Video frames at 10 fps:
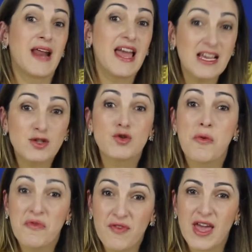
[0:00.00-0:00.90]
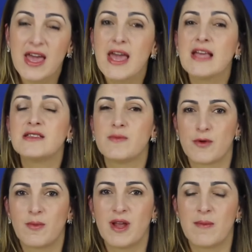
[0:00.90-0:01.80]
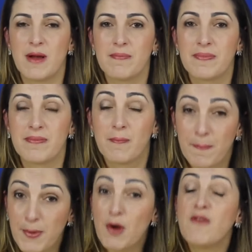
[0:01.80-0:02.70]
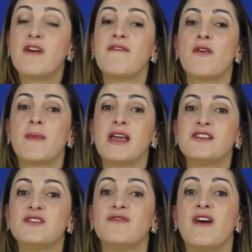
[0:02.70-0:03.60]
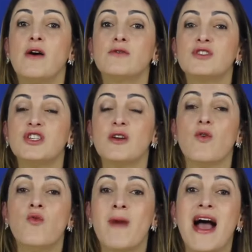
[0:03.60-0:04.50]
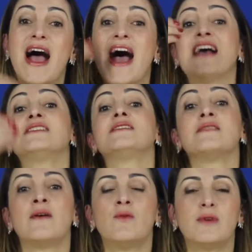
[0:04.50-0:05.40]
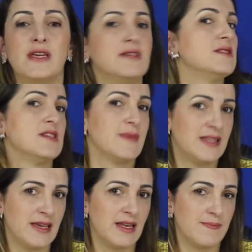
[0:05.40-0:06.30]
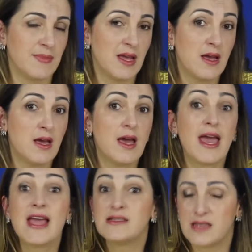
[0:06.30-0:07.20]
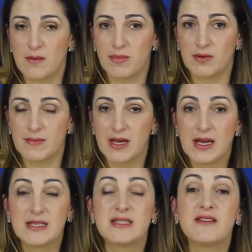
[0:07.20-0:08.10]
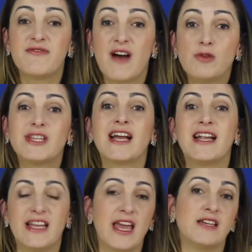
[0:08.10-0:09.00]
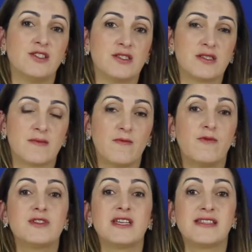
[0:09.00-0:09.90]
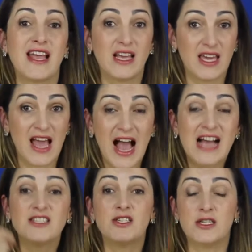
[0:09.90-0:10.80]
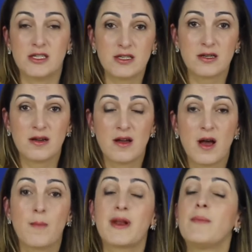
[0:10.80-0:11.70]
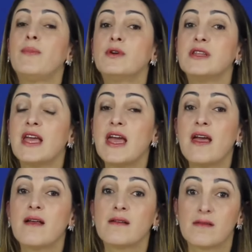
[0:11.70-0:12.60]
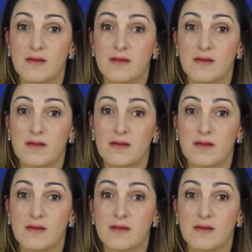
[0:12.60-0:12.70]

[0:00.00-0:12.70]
Para resolver esse problema provavelmente falte uma ação em cima dele. Exemplo: se falta clientes, você tem que agir para poder